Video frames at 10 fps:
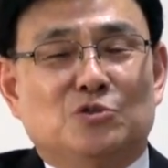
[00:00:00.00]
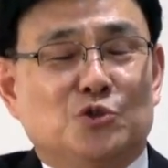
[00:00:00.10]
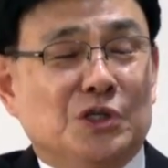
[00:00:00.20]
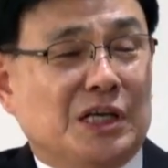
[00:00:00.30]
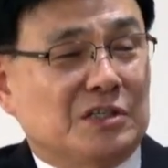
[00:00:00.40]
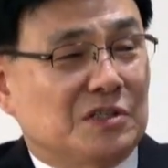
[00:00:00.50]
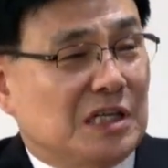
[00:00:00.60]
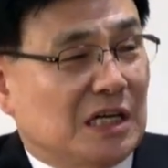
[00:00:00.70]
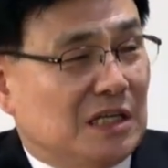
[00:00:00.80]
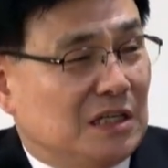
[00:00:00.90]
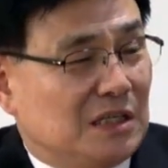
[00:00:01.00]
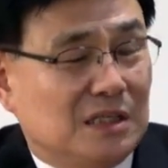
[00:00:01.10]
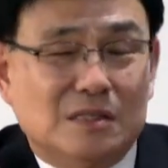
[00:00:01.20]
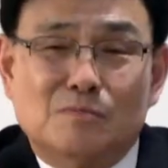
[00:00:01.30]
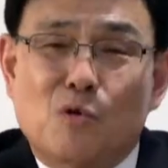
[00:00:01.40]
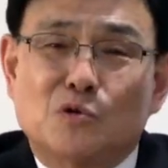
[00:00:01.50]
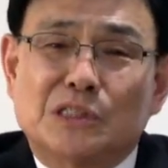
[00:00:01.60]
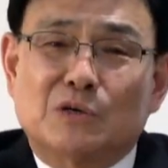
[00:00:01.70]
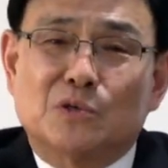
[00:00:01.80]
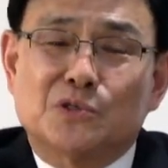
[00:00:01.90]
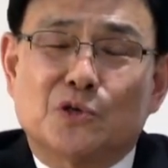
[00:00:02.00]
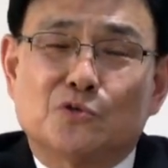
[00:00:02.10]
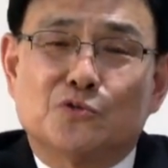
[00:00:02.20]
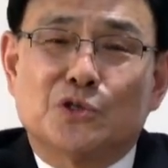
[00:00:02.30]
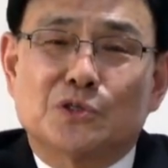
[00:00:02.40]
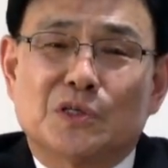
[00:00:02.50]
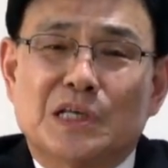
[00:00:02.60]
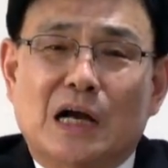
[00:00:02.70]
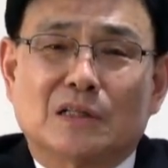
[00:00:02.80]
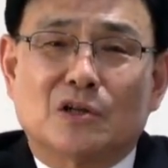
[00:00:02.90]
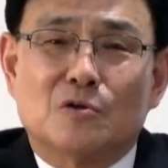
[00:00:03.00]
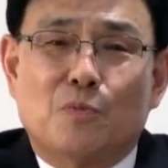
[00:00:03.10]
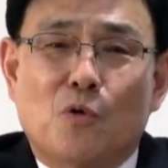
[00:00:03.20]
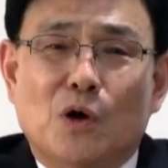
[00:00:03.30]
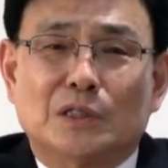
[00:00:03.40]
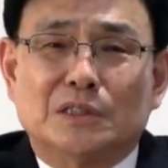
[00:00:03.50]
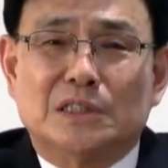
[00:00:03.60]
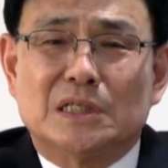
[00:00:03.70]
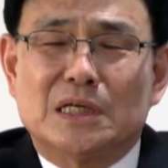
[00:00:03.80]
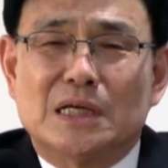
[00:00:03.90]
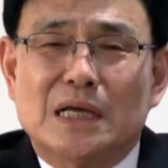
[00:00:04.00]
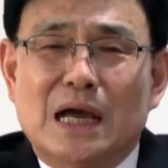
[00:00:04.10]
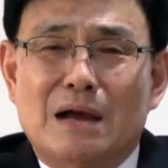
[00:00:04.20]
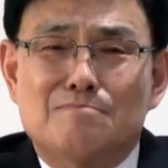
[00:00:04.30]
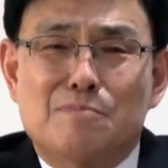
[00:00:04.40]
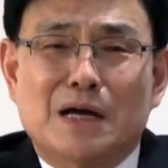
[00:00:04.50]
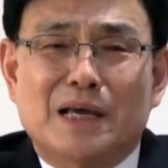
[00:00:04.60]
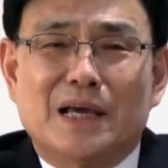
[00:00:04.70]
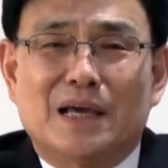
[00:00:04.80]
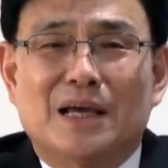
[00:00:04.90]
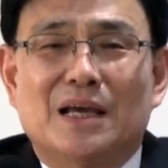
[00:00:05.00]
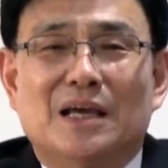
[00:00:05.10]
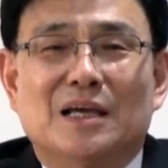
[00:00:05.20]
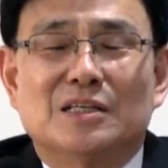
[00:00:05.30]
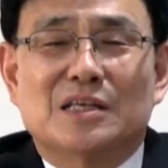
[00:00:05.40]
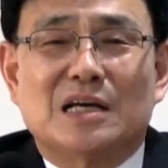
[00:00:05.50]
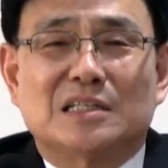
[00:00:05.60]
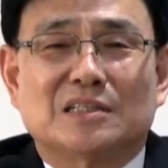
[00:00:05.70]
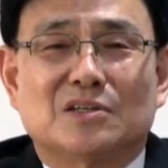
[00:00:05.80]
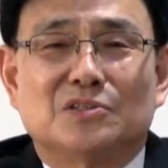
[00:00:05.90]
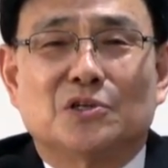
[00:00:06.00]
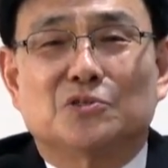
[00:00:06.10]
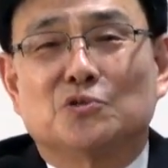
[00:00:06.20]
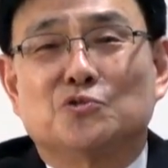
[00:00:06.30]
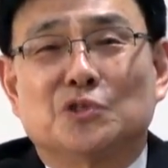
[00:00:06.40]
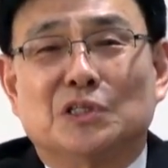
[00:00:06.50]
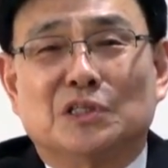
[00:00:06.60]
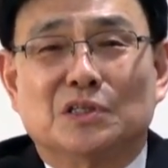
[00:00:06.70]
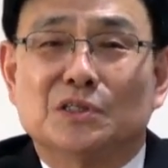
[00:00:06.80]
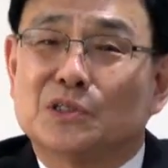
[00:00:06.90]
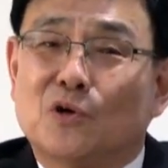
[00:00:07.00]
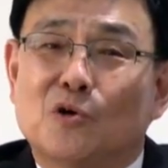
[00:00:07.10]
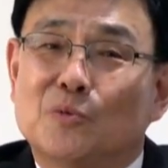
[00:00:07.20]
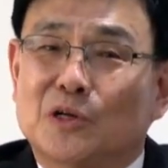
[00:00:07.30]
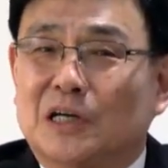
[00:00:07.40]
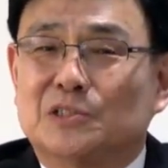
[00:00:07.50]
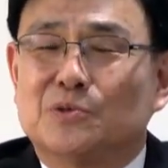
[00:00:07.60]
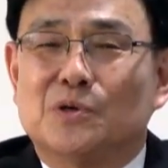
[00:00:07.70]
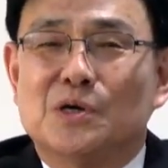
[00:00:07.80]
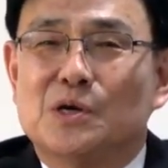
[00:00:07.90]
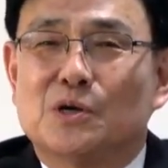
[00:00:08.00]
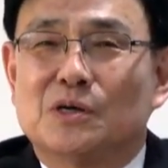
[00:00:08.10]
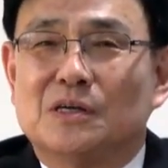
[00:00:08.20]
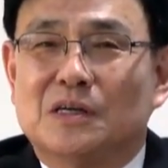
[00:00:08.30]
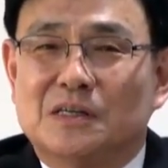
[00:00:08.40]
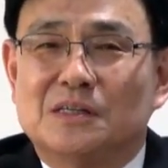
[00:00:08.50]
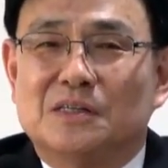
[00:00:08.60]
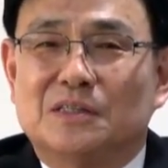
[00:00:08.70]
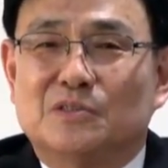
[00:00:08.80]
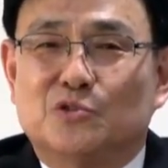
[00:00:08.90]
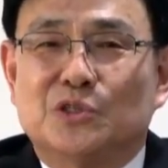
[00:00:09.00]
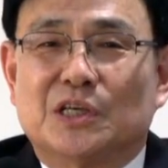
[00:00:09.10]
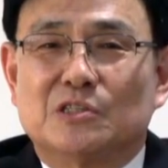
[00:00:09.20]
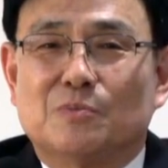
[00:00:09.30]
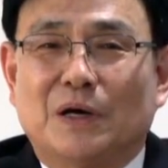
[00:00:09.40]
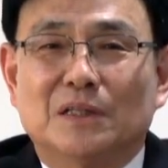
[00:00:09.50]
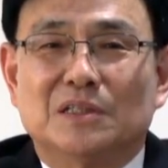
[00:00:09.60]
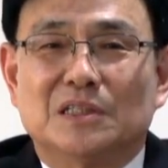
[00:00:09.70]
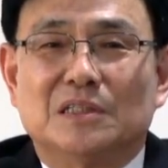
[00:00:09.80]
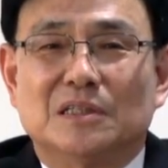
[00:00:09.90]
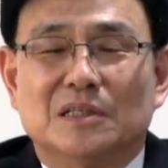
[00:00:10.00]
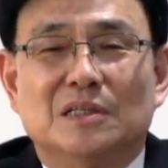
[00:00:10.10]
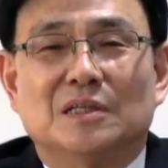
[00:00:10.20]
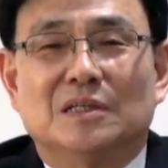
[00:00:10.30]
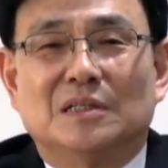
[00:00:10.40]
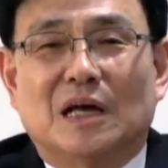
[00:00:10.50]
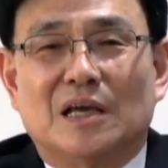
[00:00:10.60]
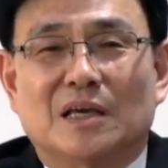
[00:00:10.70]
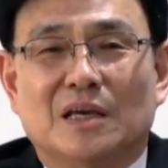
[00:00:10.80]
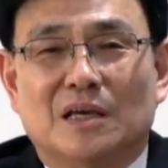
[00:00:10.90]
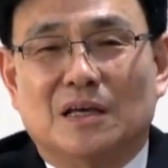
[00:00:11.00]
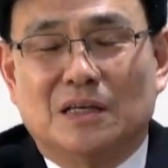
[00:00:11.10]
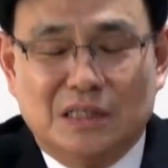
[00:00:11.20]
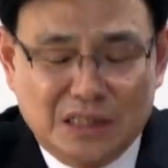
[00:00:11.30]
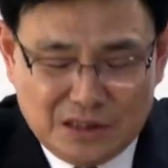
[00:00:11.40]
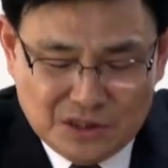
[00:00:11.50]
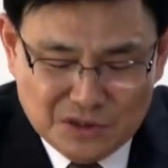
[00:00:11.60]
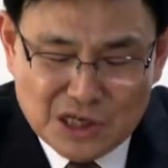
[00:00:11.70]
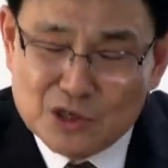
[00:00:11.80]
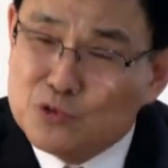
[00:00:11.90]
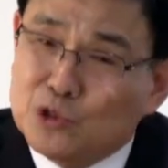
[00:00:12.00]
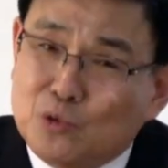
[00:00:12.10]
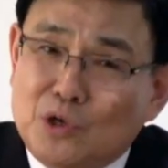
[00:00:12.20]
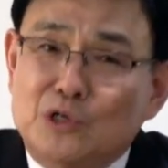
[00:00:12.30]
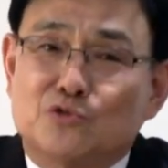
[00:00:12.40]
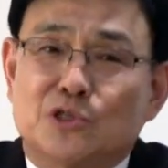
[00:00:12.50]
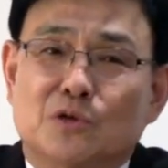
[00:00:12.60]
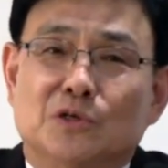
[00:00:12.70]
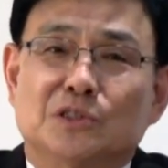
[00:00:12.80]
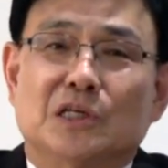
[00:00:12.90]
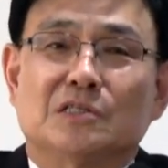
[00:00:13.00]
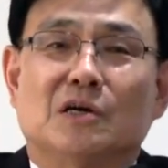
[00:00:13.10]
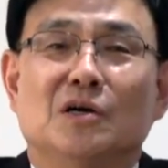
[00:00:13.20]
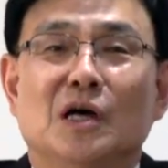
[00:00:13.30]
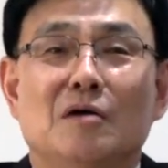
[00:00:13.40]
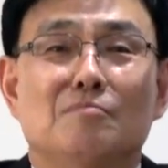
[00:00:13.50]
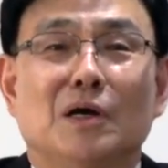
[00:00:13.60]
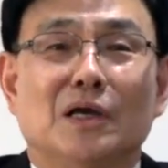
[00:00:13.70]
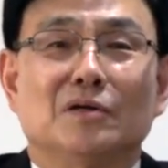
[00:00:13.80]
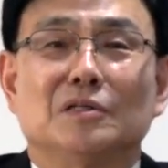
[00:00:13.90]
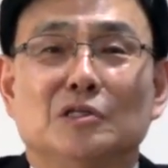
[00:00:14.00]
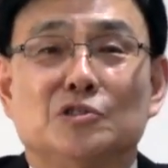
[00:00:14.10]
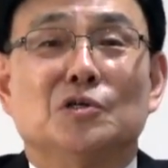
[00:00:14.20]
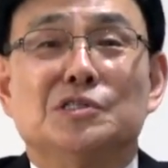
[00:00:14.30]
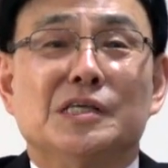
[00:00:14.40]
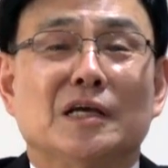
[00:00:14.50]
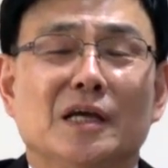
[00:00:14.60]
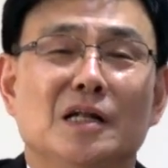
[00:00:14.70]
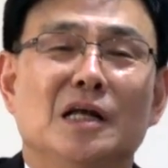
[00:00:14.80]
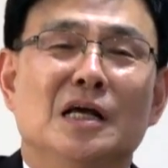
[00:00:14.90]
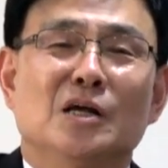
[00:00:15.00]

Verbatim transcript: 주님께서 자기를 목자로 써 주셔서 양들을 보호하듯이 한 방에 사자들을 쳐서 죽인 그 경험을 가지고 주님께서 반드시 나에게 승리할 수 있도록 해 주실 것이다. 한 방에 끝나 전쟁을